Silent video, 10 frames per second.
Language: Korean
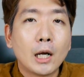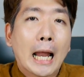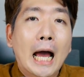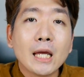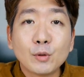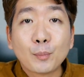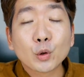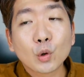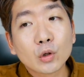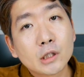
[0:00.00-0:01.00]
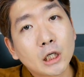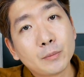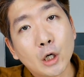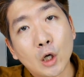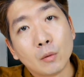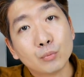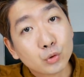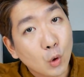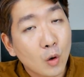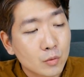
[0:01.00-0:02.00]
라이브 포토로 찍으면
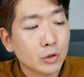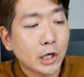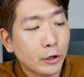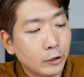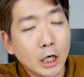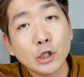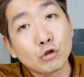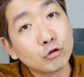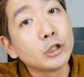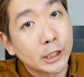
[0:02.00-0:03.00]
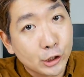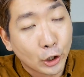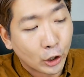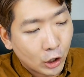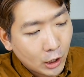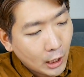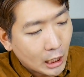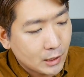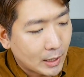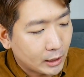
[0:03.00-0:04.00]
무소음으로 촬영을 하실 수는 있어요.
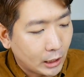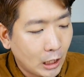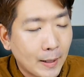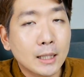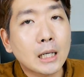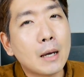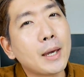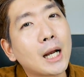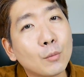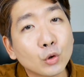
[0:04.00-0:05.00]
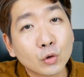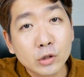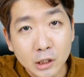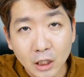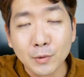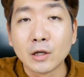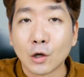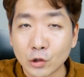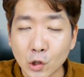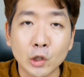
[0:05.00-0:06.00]
하지만 일반 카메라 모드로 찍으면
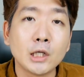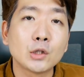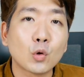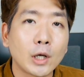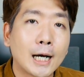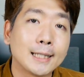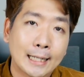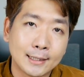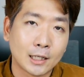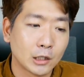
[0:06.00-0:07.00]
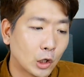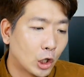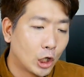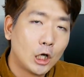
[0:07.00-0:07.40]
여전히 소리가 난다는 거.